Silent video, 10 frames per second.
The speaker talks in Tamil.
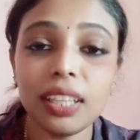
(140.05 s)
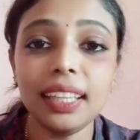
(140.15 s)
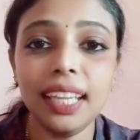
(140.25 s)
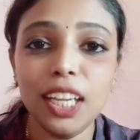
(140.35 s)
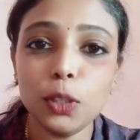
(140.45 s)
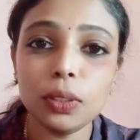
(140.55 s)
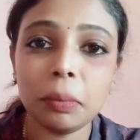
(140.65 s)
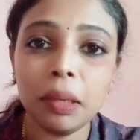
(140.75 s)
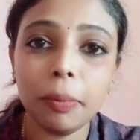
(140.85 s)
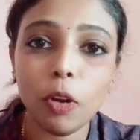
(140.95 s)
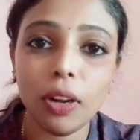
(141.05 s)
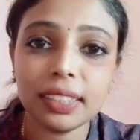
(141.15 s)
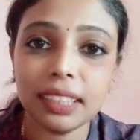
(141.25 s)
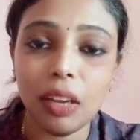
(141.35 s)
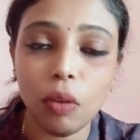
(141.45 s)
நீங்களும் இந்த மாதிரி ப்ராடக்ட்ஸ்
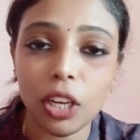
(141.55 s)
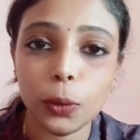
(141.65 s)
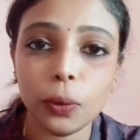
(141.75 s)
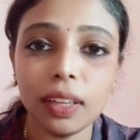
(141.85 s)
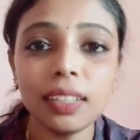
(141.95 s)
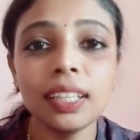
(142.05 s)
எல்லாம் வாங்கணுன்னா